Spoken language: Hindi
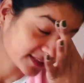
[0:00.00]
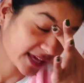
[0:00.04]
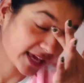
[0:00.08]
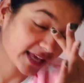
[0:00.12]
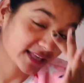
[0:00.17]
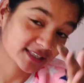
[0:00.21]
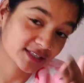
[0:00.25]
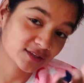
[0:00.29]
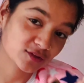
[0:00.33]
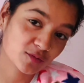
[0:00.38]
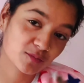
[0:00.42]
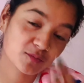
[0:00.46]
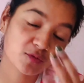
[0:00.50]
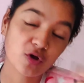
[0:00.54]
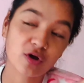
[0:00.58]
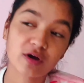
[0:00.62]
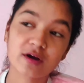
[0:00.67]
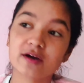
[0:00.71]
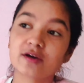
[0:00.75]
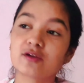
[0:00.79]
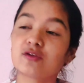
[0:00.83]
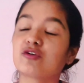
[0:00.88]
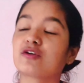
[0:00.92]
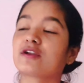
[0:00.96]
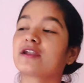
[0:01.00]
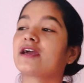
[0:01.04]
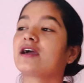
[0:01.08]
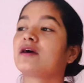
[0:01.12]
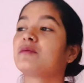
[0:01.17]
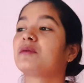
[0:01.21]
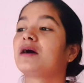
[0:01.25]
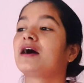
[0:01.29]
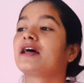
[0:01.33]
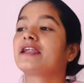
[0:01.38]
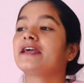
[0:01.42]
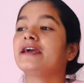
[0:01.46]
ऐसे तो ब्लॉगर हो रहे हैं
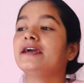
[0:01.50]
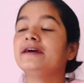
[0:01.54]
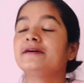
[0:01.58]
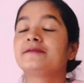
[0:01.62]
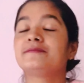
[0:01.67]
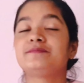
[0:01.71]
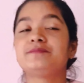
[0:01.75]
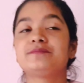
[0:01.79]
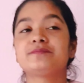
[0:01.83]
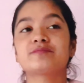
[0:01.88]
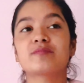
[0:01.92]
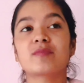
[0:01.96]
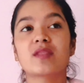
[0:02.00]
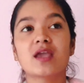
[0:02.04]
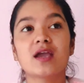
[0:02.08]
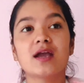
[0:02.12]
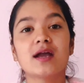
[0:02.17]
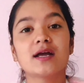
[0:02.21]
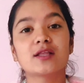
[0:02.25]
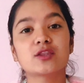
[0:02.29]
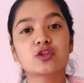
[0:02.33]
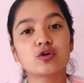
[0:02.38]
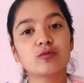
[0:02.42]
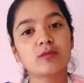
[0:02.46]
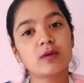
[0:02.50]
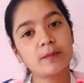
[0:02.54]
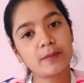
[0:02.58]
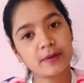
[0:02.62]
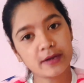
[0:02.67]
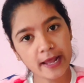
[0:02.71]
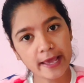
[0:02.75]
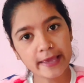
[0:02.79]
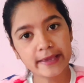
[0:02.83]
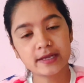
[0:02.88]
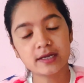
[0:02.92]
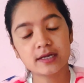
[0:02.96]
हमारे तो मैं
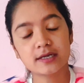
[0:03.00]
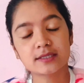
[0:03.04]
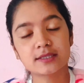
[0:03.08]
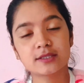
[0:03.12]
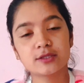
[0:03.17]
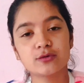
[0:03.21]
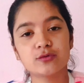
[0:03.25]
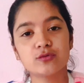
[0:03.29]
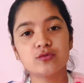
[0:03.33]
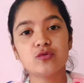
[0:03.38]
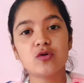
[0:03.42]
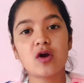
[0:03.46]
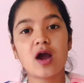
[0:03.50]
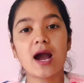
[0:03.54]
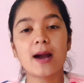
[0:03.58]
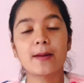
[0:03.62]
पढ़ाई करती हूँ